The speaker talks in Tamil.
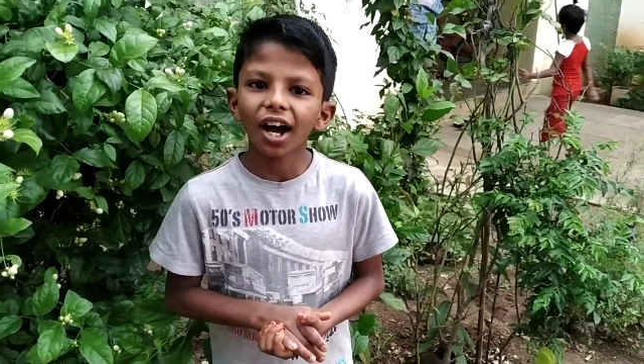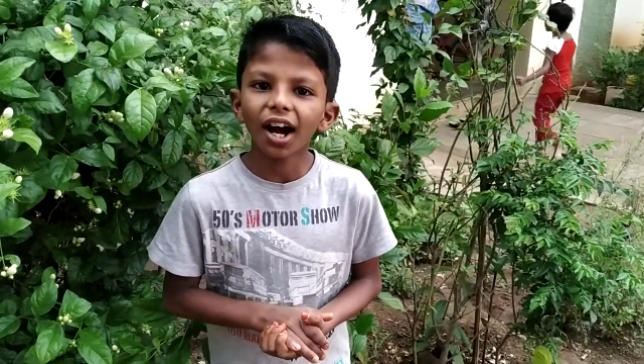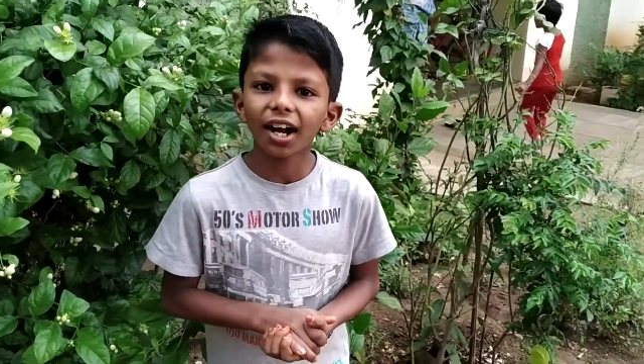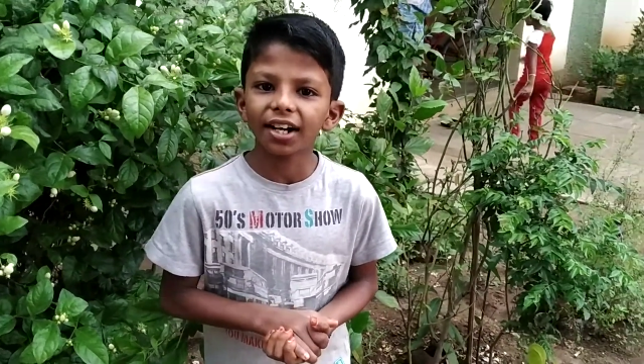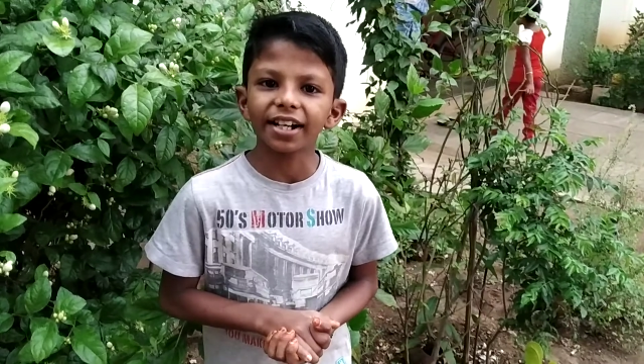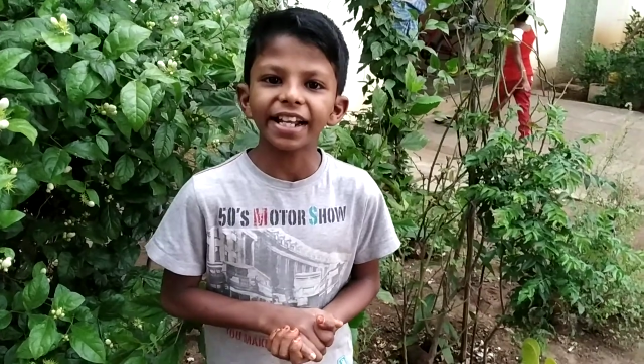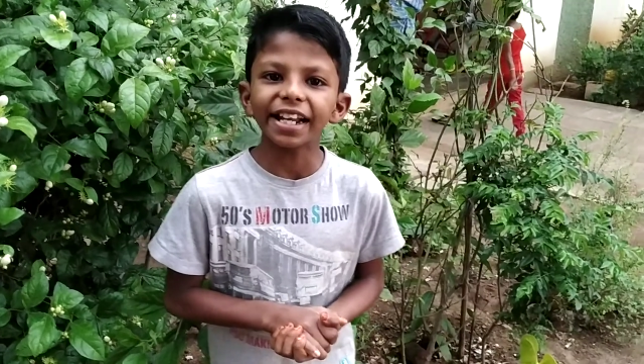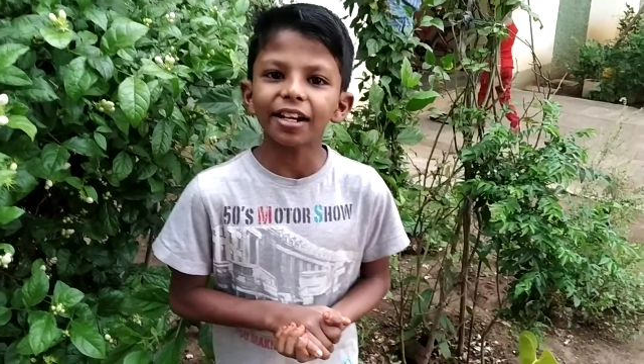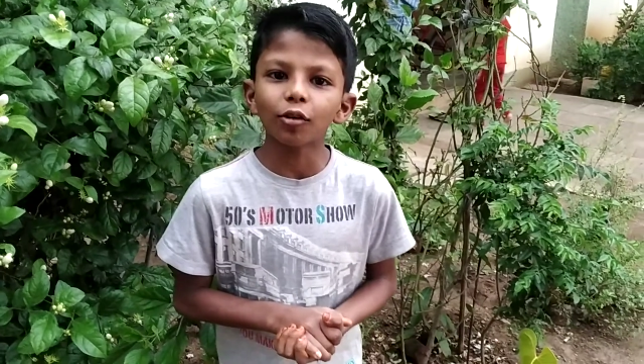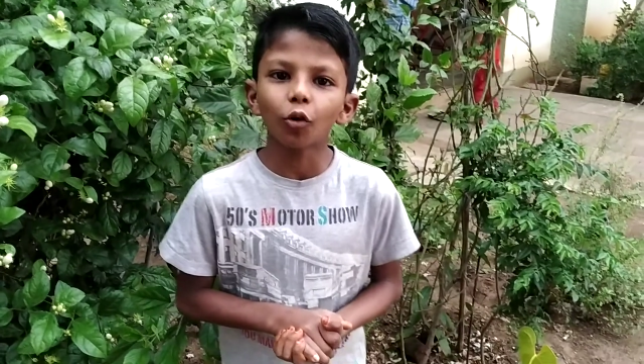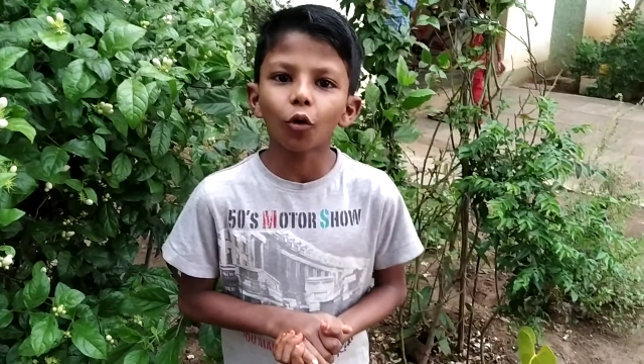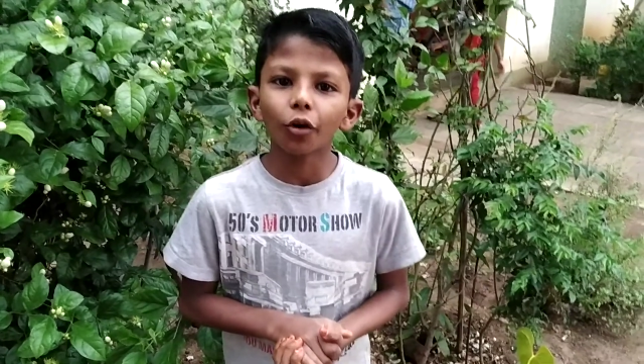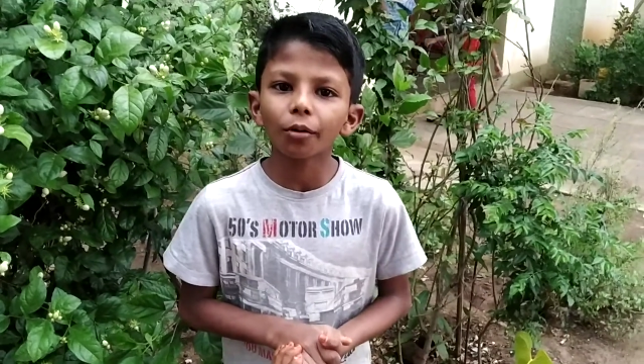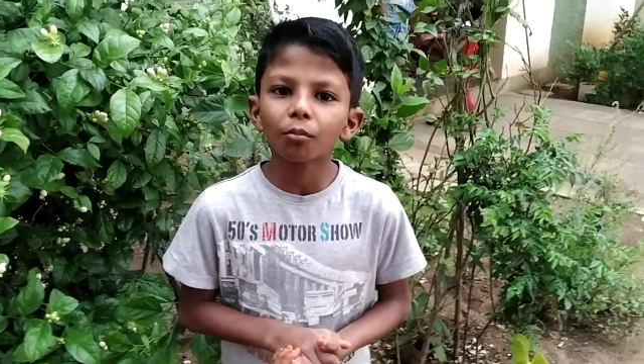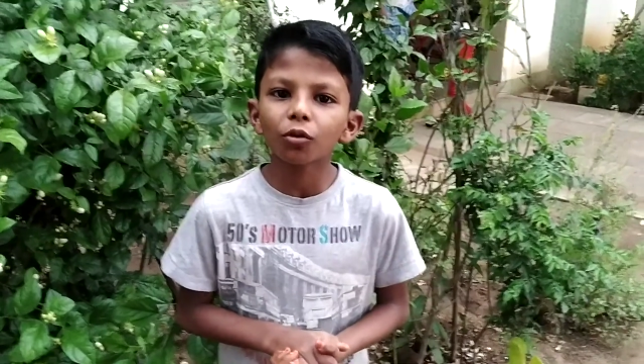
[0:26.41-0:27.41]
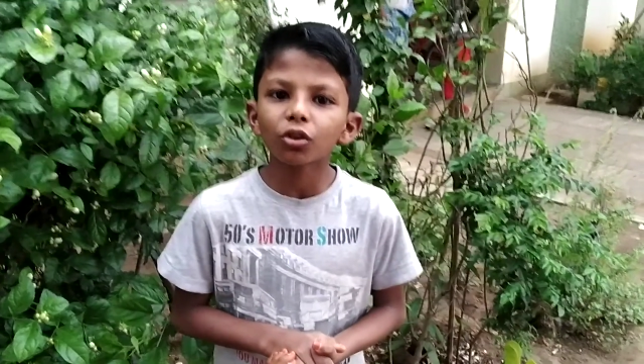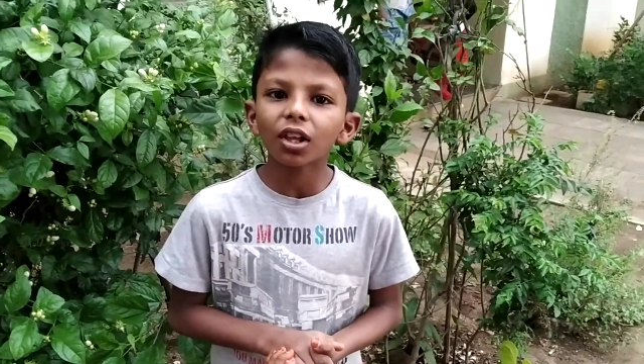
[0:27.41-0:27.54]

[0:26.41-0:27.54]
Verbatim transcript: நாடி நோய்